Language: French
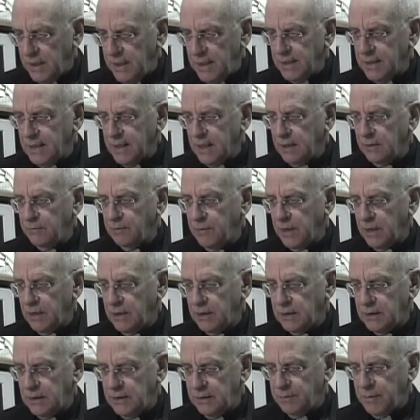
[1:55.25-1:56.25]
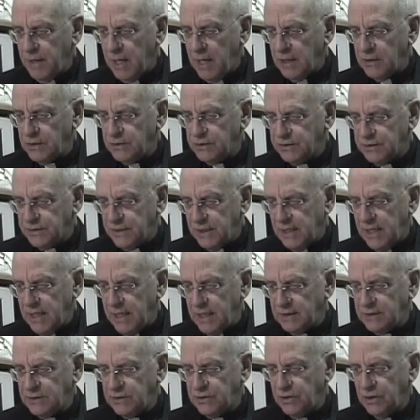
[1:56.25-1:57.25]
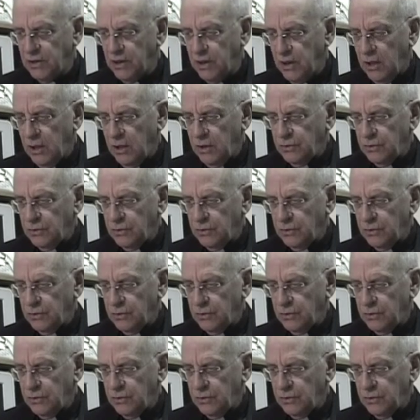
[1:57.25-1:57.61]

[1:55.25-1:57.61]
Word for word: également l'image céleste